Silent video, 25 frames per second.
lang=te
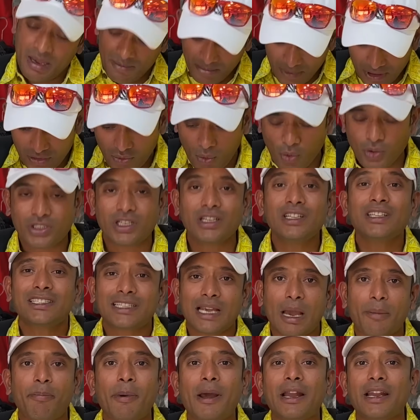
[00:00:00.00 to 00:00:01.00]
మీరు క్వశ్చన్లు
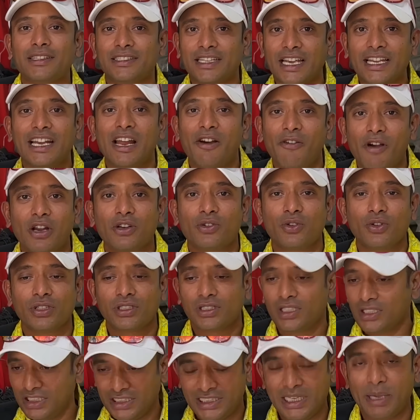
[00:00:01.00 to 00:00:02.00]
చెప్పాలి చైనా వాళ్ళ
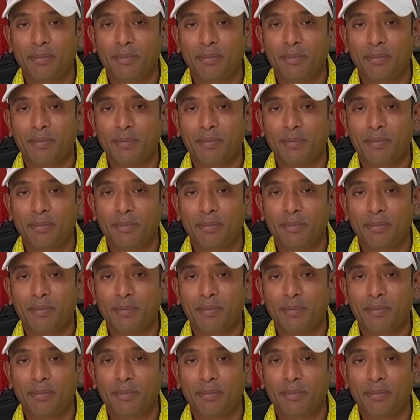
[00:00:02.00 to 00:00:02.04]
గురించి నేను